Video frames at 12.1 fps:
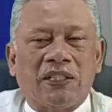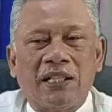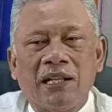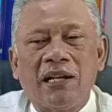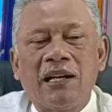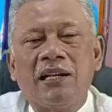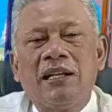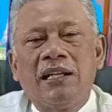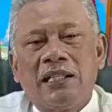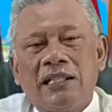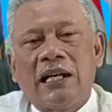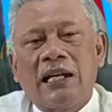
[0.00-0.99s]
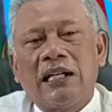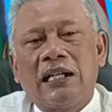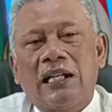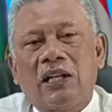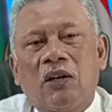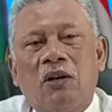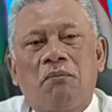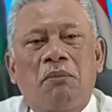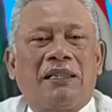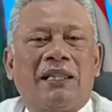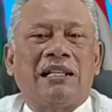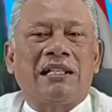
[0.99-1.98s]
2022-2023 yang
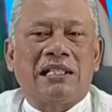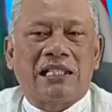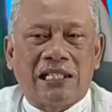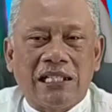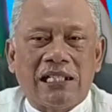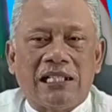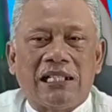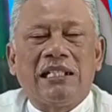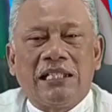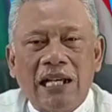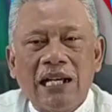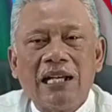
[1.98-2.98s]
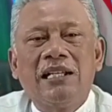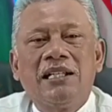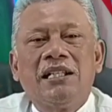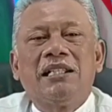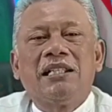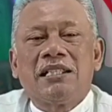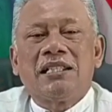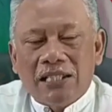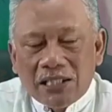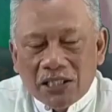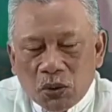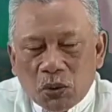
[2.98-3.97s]
kompetensinya
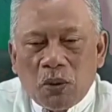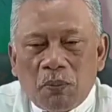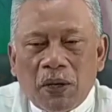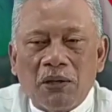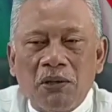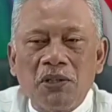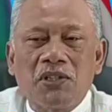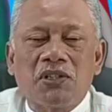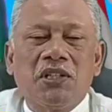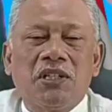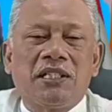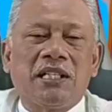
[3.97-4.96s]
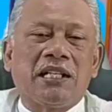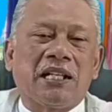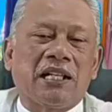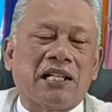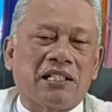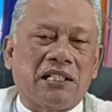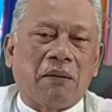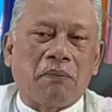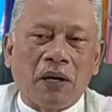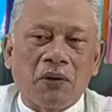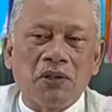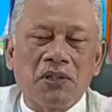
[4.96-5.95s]
cukup bagus, dedikasinya
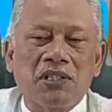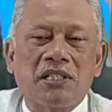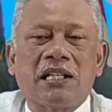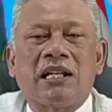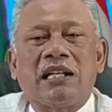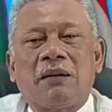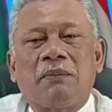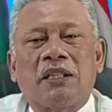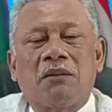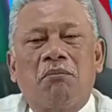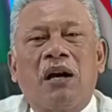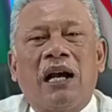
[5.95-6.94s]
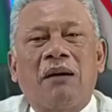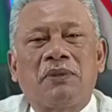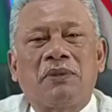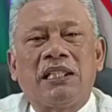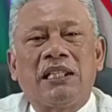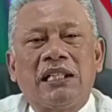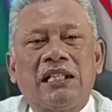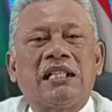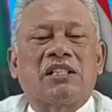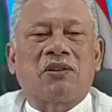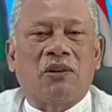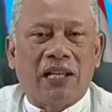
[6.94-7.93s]
bagus, dan dapat mengabdi di
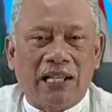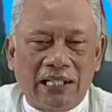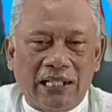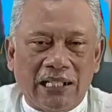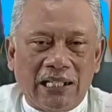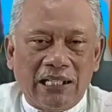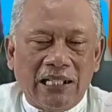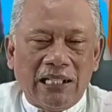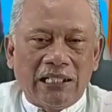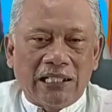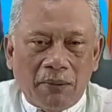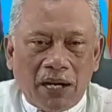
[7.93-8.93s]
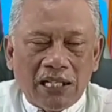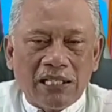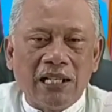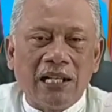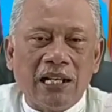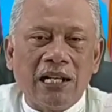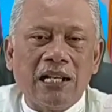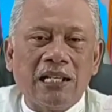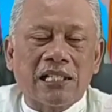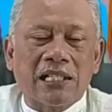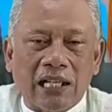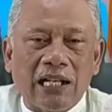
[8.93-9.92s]
sekolah ini. Terima kasih anak-anak.
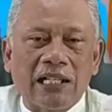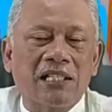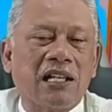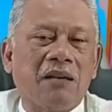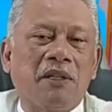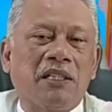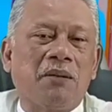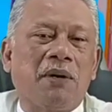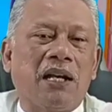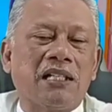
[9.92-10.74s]
Sekali lagi selamat terima